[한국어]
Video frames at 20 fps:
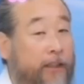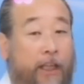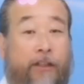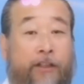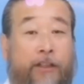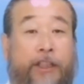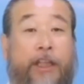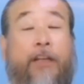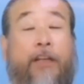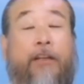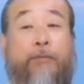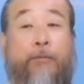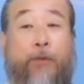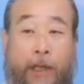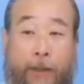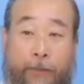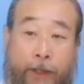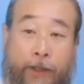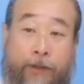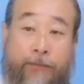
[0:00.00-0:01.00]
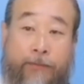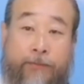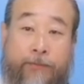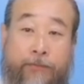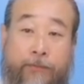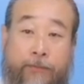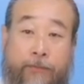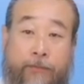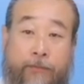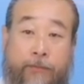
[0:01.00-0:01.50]
상대를 이해를 못하면
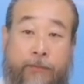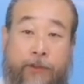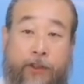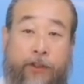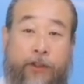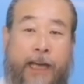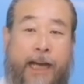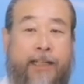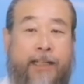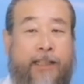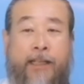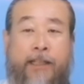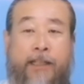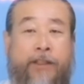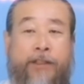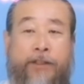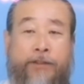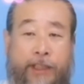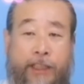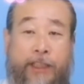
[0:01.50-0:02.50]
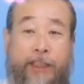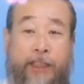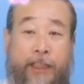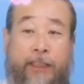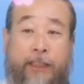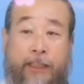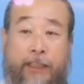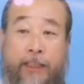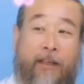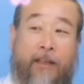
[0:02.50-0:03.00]
너는 항상
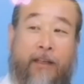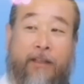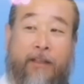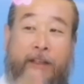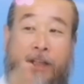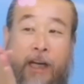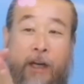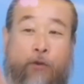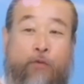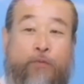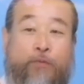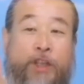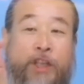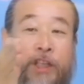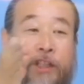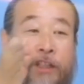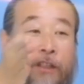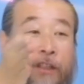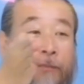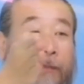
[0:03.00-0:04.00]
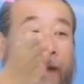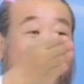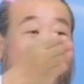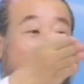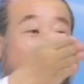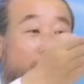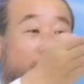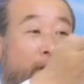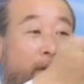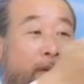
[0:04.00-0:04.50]
어려워지니라. 네가
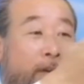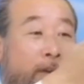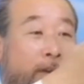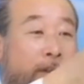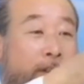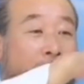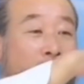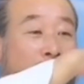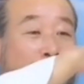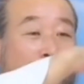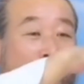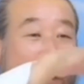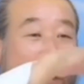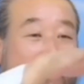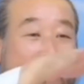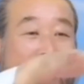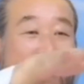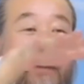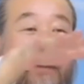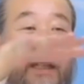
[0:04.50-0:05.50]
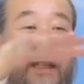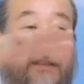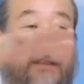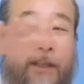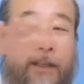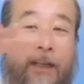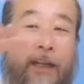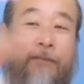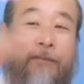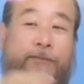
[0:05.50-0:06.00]
움직이지는 말고 겸손하게
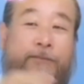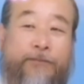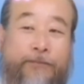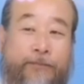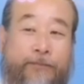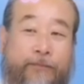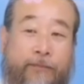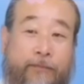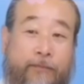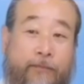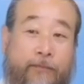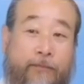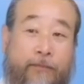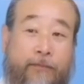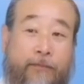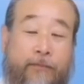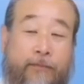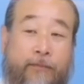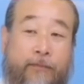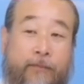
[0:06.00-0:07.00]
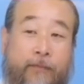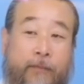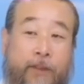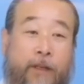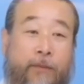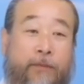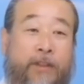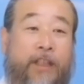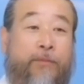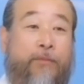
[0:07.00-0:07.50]
받아만 들여라.
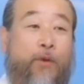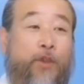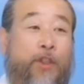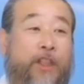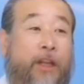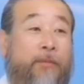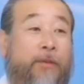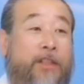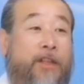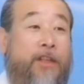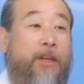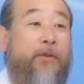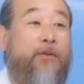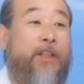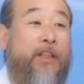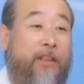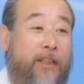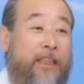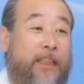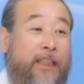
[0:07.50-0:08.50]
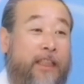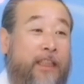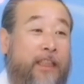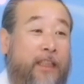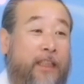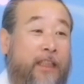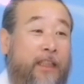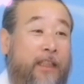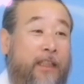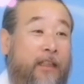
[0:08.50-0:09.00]
그럼 네 모지랖이 채워질
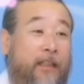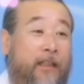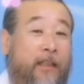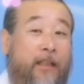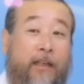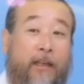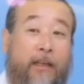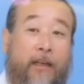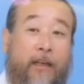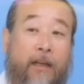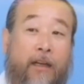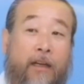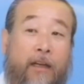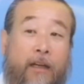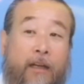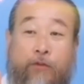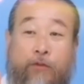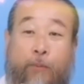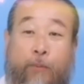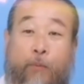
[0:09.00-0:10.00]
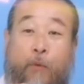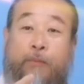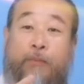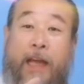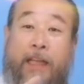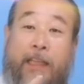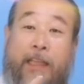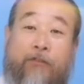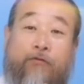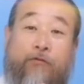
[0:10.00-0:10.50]
것이니. 그리고
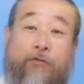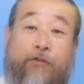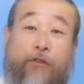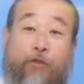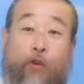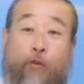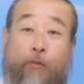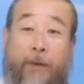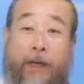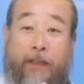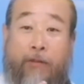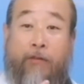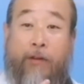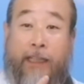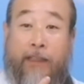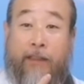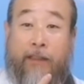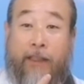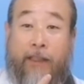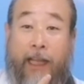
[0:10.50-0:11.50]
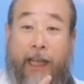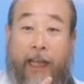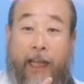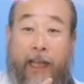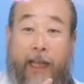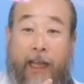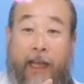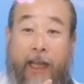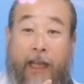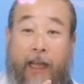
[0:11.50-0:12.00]
몸 나사줄 걸 도움받으러
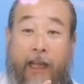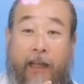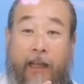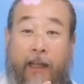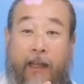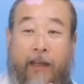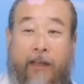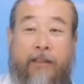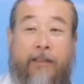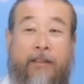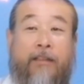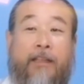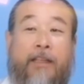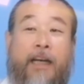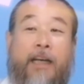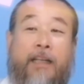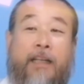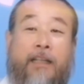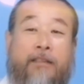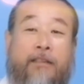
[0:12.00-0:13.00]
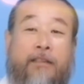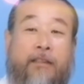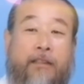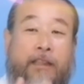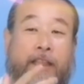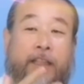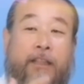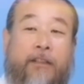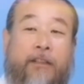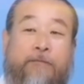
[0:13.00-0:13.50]
갔는데 그
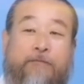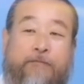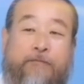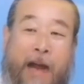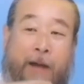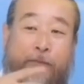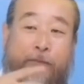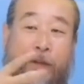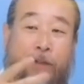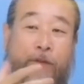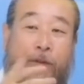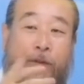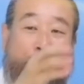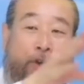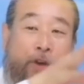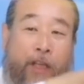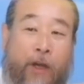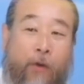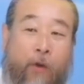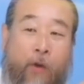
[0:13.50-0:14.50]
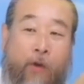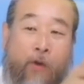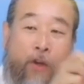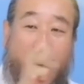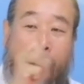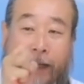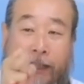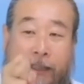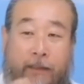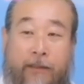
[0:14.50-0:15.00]
안에서 이거는 방편으로 여기에
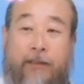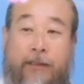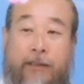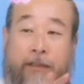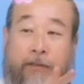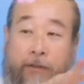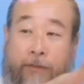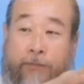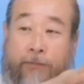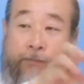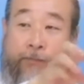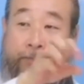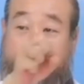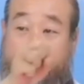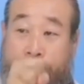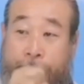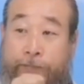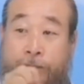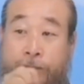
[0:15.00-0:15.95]
오게 만드는 것이고